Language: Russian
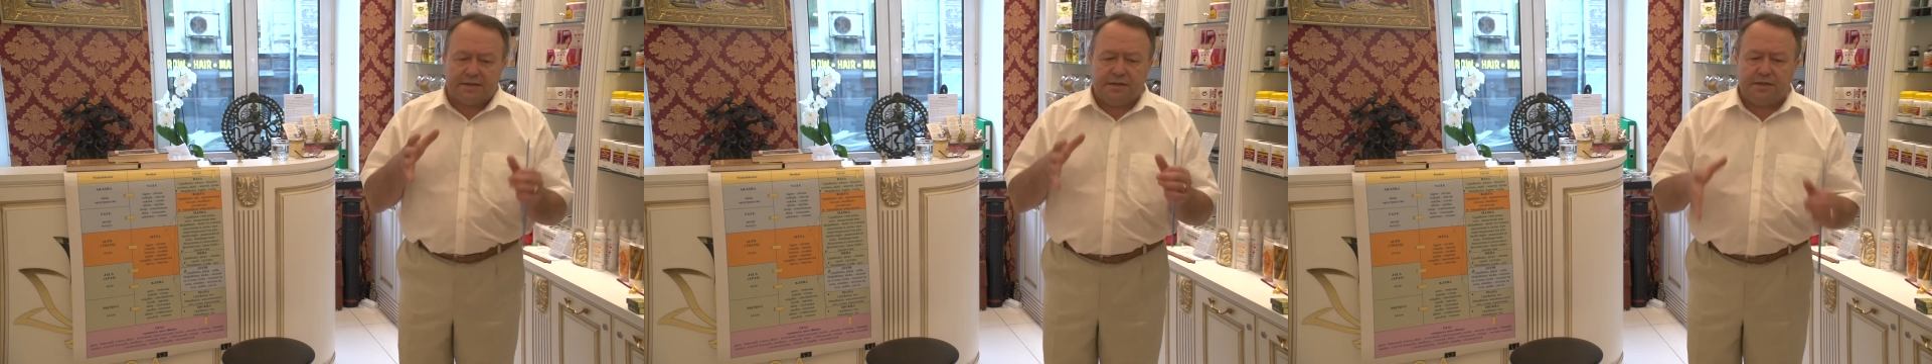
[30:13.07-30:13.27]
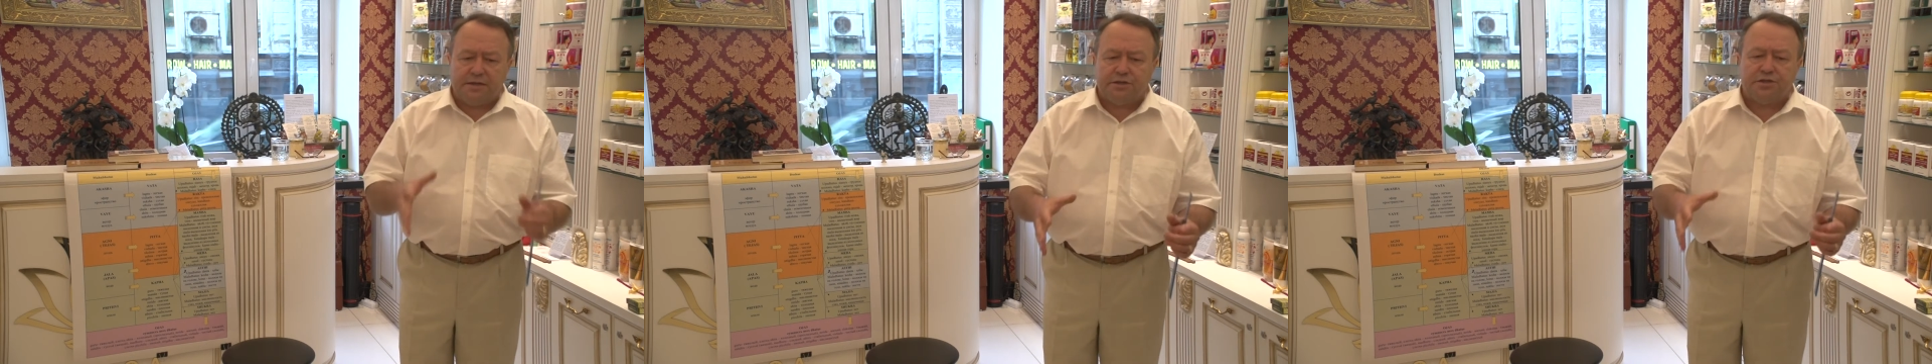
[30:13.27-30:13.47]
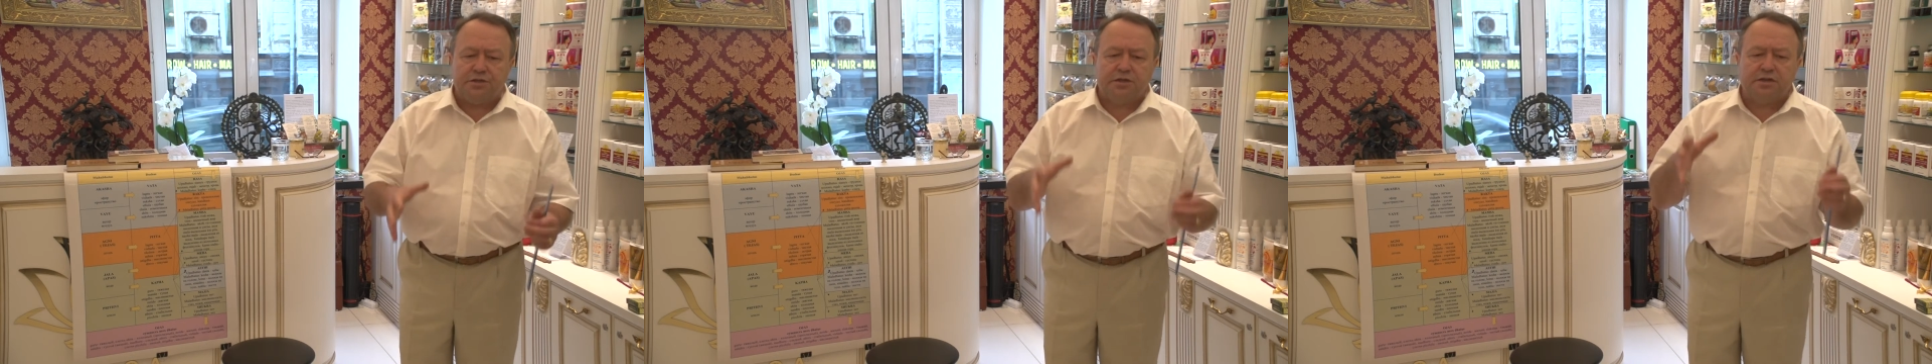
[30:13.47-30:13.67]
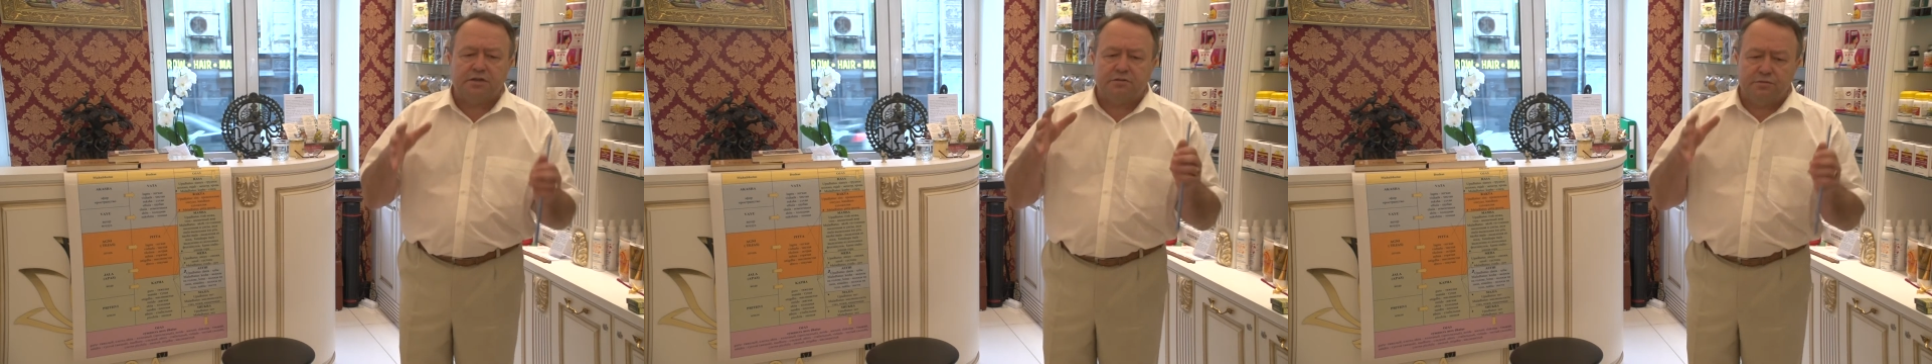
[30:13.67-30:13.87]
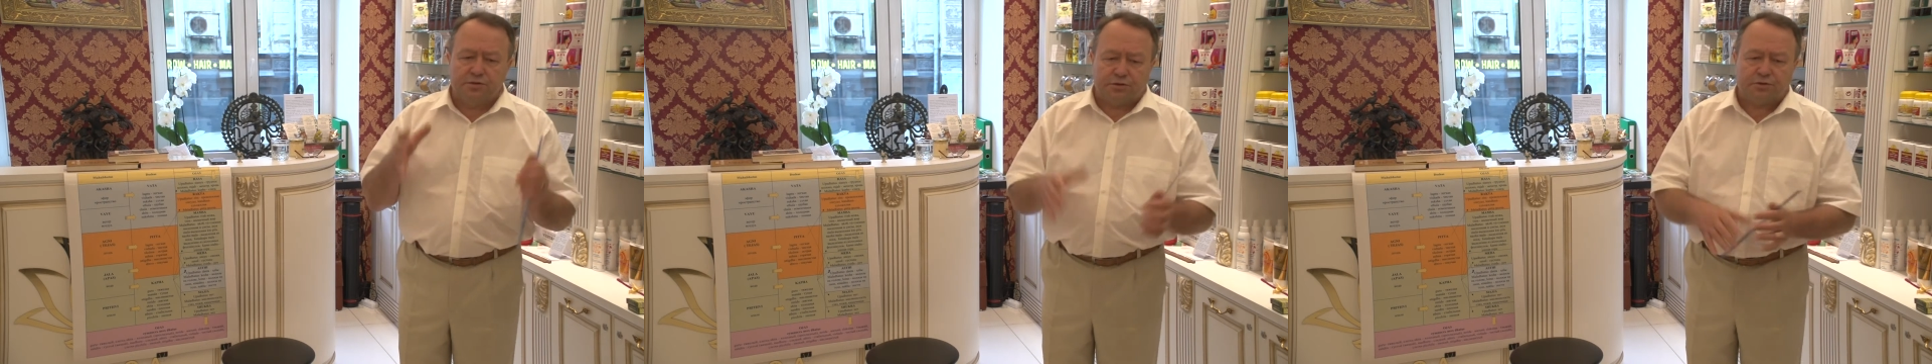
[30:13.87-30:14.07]

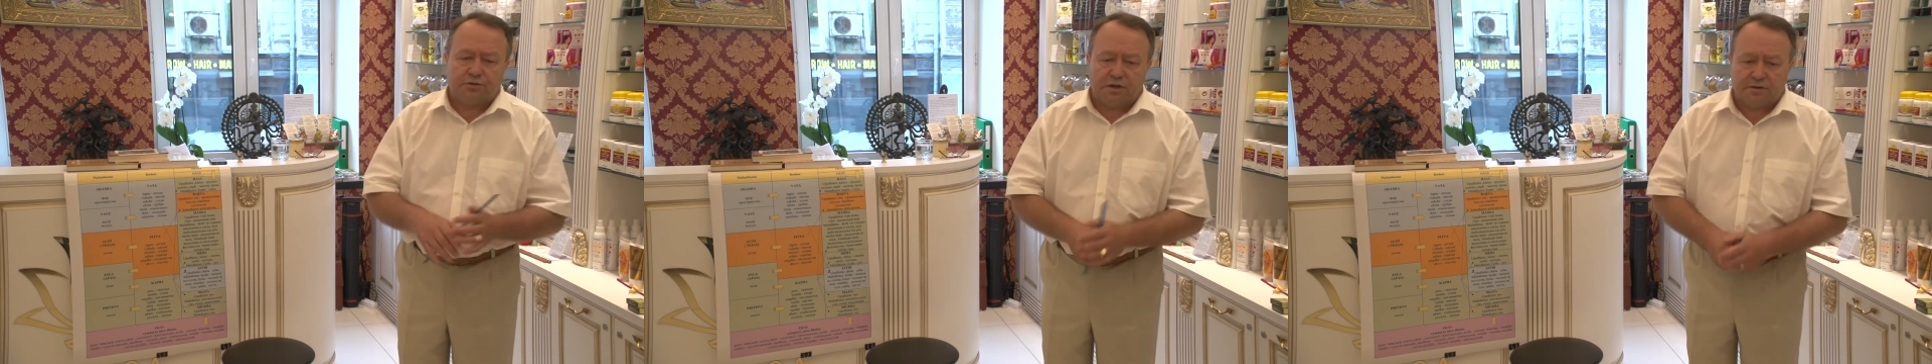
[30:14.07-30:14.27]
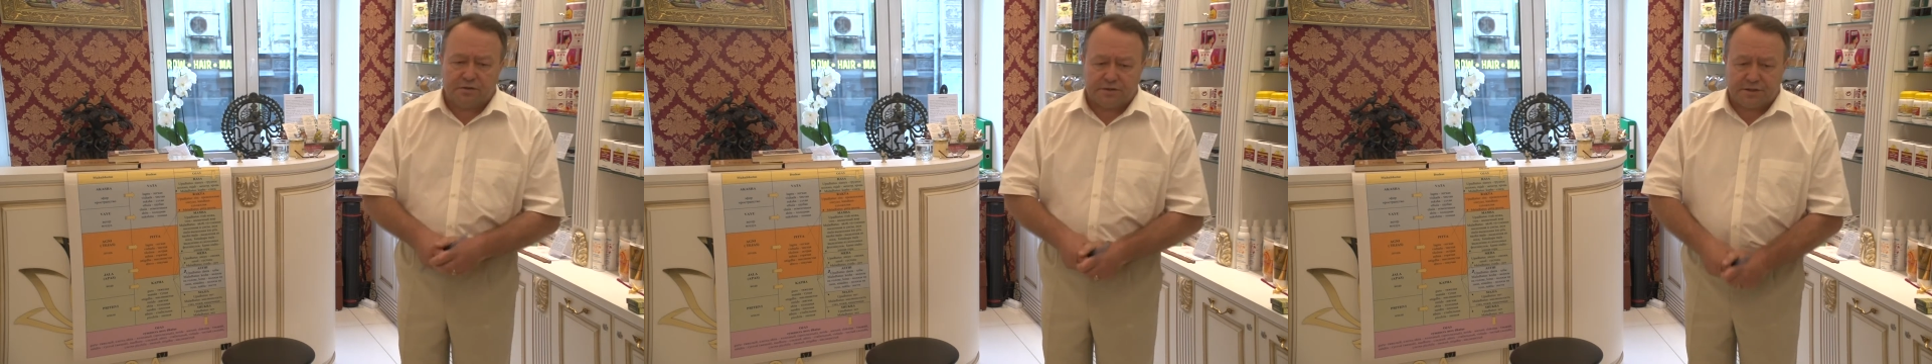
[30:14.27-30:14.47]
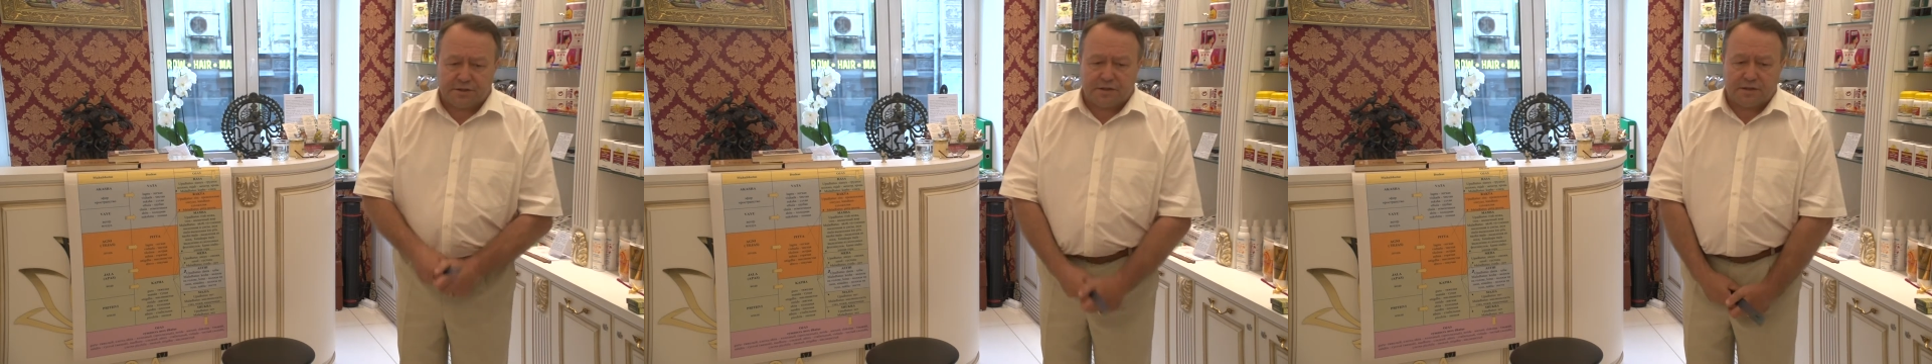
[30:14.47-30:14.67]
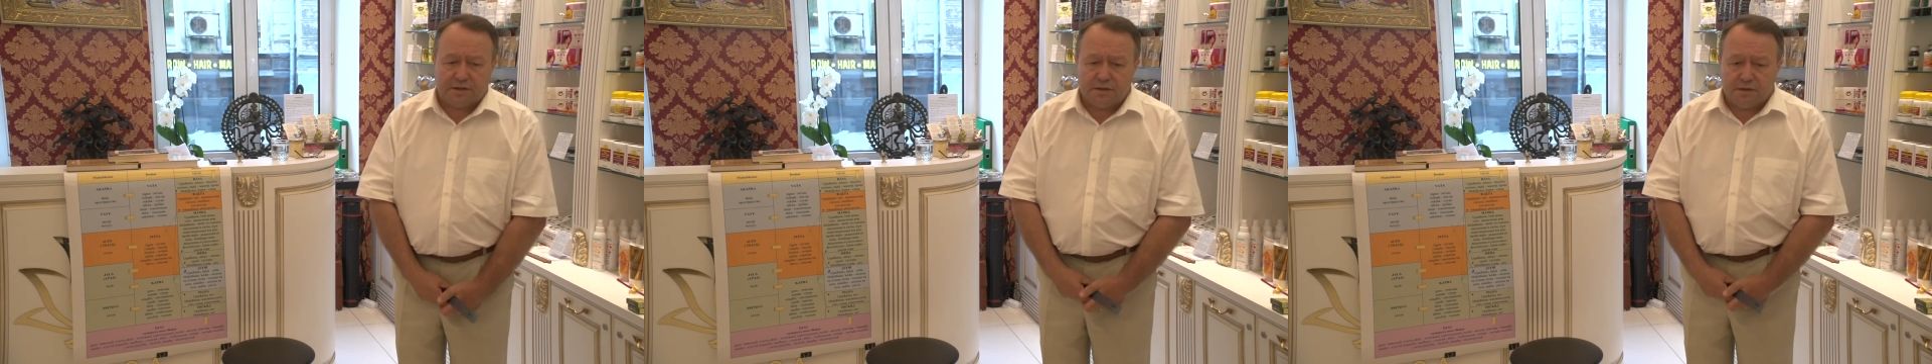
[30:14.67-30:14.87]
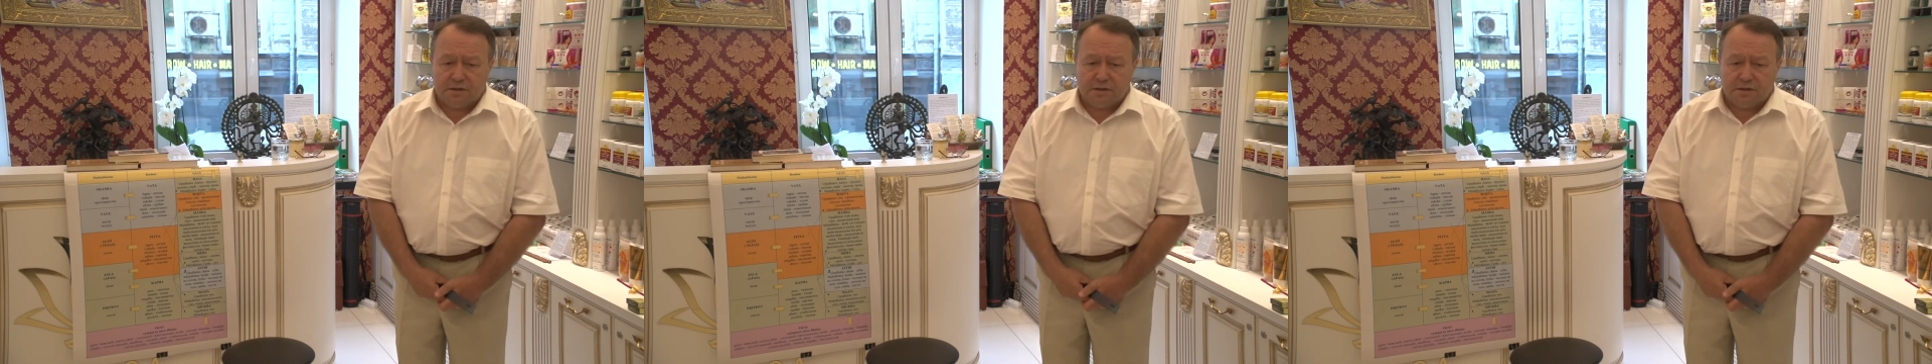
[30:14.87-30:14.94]
яичников менструального цикла.